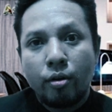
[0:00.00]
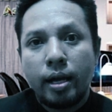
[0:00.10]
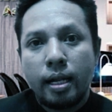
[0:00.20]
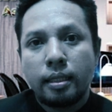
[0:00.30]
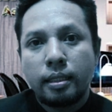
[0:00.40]

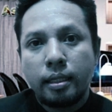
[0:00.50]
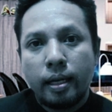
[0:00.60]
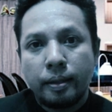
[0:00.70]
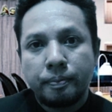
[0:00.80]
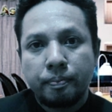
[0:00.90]

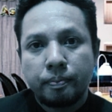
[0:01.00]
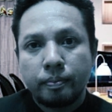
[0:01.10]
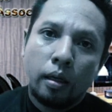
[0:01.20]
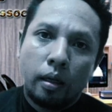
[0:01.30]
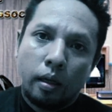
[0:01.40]
royaltinya.
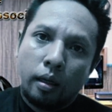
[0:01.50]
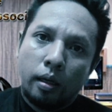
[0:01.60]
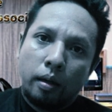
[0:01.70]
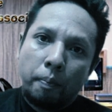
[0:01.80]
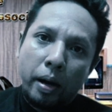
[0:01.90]

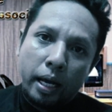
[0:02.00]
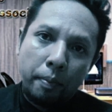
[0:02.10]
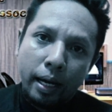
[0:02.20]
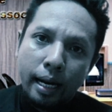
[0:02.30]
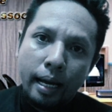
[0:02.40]

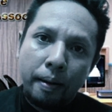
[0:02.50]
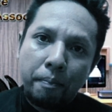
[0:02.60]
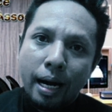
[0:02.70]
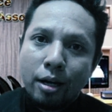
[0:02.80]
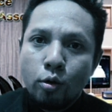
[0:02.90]
Bagaimana
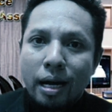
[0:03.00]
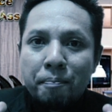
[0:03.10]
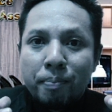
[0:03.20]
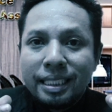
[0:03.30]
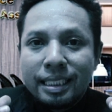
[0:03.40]

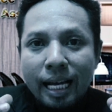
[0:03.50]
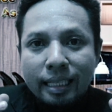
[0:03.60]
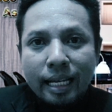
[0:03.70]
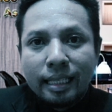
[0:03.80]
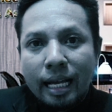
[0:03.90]
melakukan
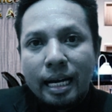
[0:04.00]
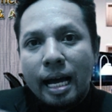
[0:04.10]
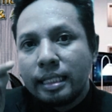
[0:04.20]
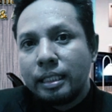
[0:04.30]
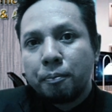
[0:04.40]
pencatatan
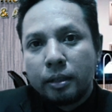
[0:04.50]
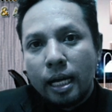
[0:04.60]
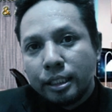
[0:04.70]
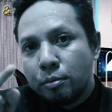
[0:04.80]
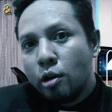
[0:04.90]
hak
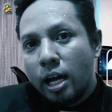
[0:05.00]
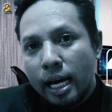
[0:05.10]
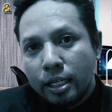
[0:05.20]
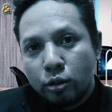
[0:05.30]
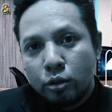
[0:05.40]
cipta sebuah
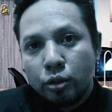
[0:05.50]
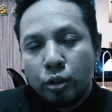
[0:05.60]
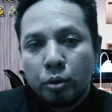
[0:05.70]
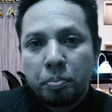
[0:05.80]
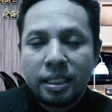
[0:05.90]
lagu?
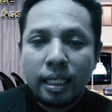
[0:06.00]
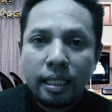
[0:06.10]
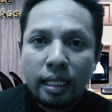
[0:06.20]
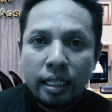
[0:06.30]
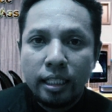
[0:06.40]

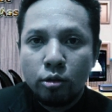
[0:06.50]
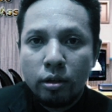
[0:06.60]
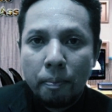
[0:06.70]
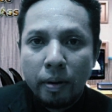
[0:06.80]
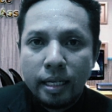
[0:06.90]
Pencatatan itu
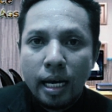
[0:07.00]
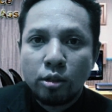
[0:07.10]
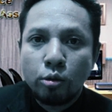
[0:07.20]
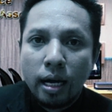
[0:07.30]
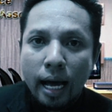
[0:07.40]
dapat
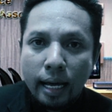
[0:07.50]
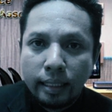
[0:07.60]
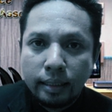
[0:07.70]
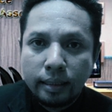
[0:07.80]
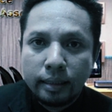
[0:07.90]

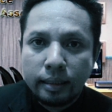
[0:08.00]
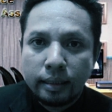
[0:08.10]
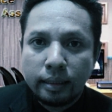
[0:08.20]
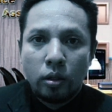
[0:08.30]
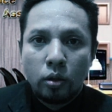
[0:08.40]
dilakukan
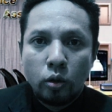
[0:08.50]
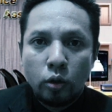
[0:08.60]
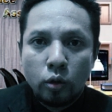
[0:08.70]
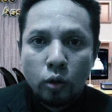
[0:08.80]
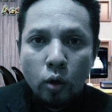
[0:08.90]

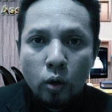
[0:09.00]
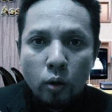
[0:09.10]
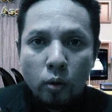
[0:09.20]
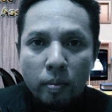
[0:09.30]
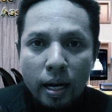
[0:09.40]

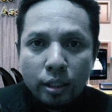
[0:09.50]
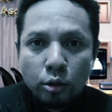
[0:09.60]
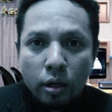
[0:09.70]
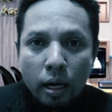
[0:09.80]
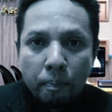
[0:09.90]
untuk
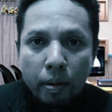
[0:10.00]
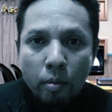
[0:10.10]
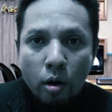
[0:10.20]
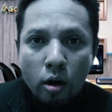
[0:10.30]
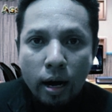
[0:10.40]
mengajukan
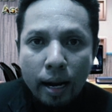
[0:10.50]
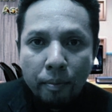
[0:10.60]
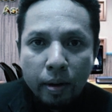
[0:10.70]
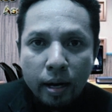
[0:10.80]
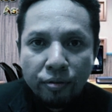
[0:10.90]

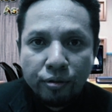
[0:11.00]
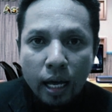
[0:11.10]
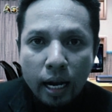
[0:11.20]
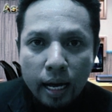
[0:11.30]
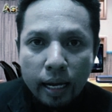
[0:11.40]
permohonan
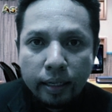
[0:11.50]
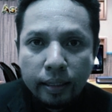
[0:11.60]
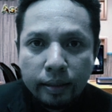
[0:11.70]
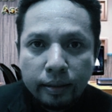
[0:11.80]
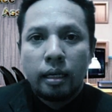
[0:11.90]
pendaftaran
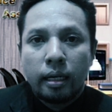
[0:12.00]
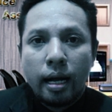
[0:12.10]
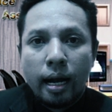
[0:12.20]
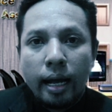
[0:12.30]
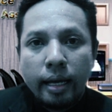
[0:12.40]

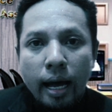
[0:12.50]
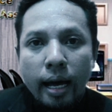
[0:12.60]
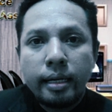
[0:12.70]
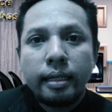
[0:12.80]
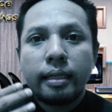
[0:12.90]

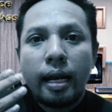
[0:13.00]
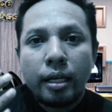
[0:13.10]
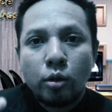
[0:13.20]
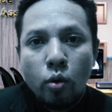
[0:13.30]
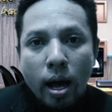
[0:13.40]
kekayaan
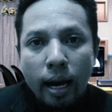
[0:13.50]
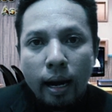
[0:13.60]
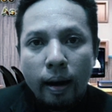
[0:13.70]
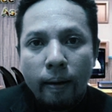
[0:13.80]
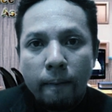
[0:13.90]

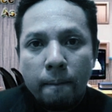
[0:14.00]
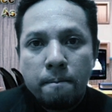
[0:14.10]
intelektual